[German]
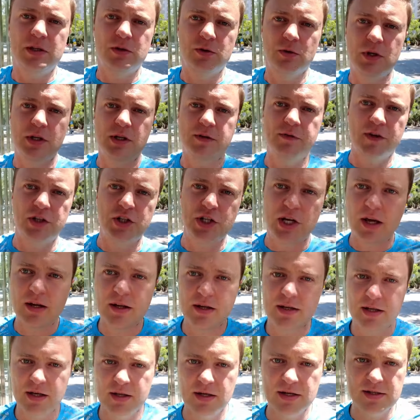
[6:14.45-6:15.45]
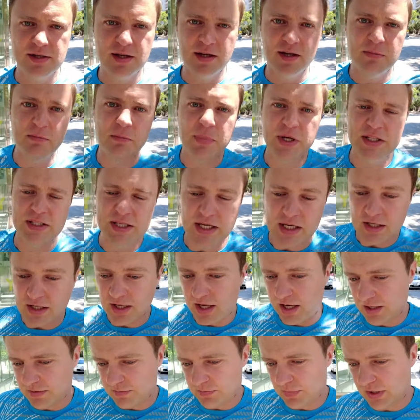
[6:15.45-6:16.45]
natürlich wahrscheinlicher, dass er dann bei denen
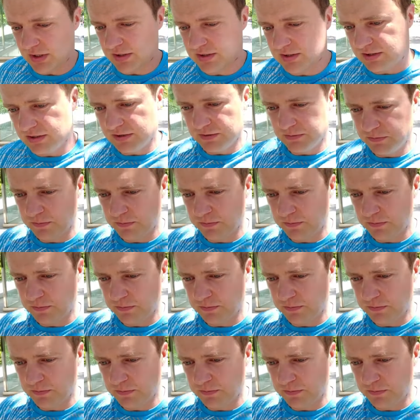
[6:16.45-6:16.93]
einbricht.